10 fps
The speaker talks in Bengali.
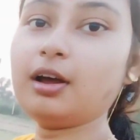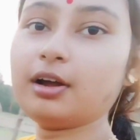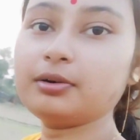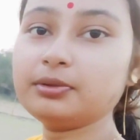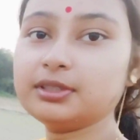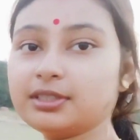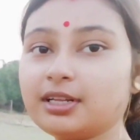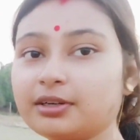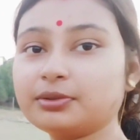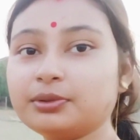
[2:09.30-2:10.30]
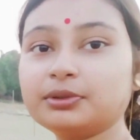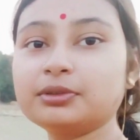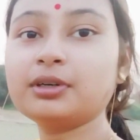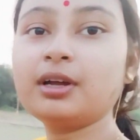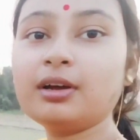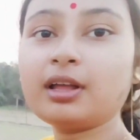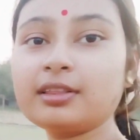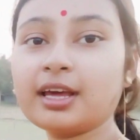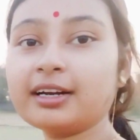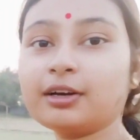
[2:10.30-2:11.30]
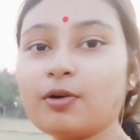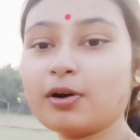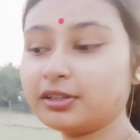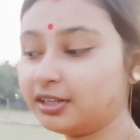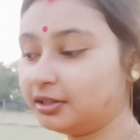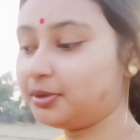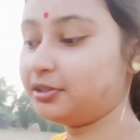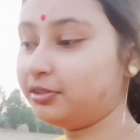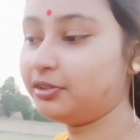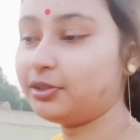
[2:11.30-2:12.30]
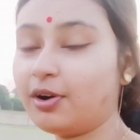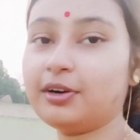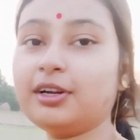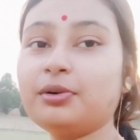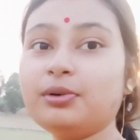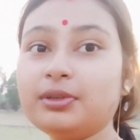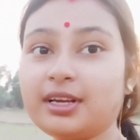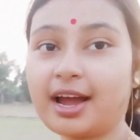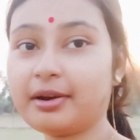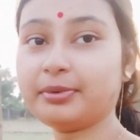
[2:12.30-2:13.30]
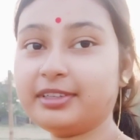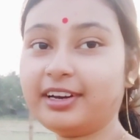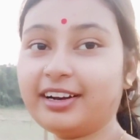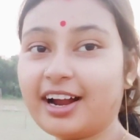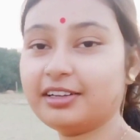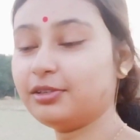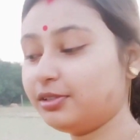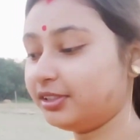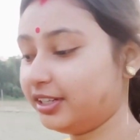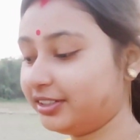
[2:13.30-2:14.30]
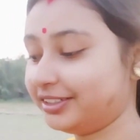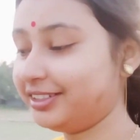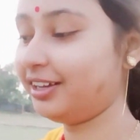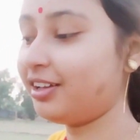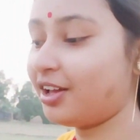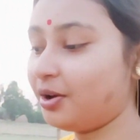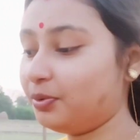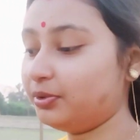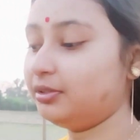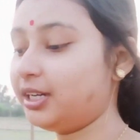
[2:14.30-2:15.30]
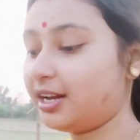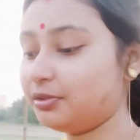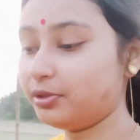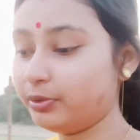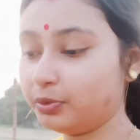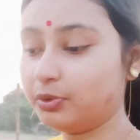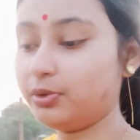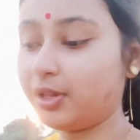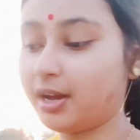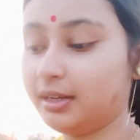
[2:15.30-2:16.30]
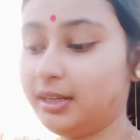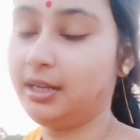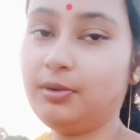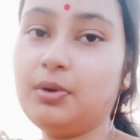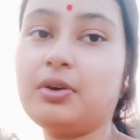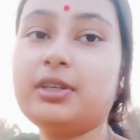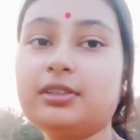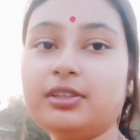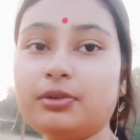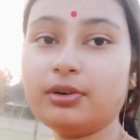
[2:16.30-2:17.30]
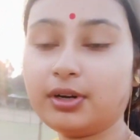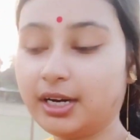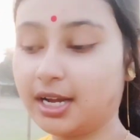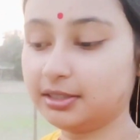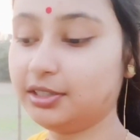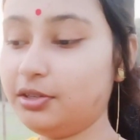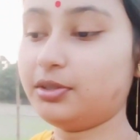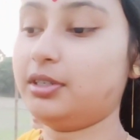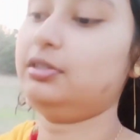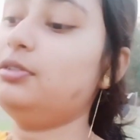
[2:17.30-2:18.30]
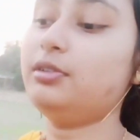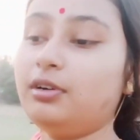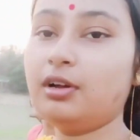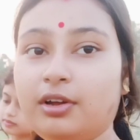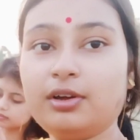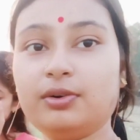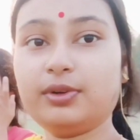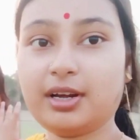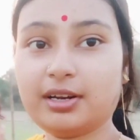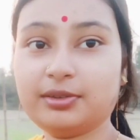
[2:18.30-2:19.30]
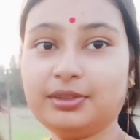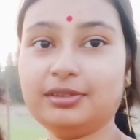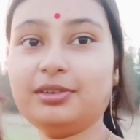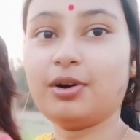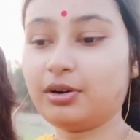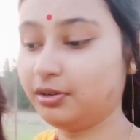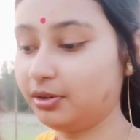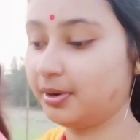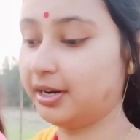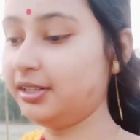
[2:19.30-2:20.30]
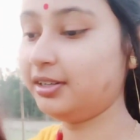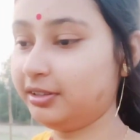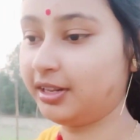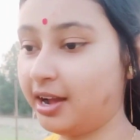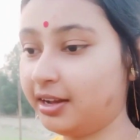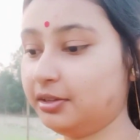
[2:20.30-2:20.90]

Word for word: আর ওই যে দেখো যে একটা ঘর দেখতে পাচ্ছ না ওই ঘরটা হলো ওই যে হারভেস্টার গাড়িগুলো নিয়ে এসেছে ওইখানে ওই লোকগুলো থাকে ওরা অনেক দিন ধরে ওখানে আছে তো সেই জন্য ওইখানে ওই ঘরটর বানিয়ে থাকে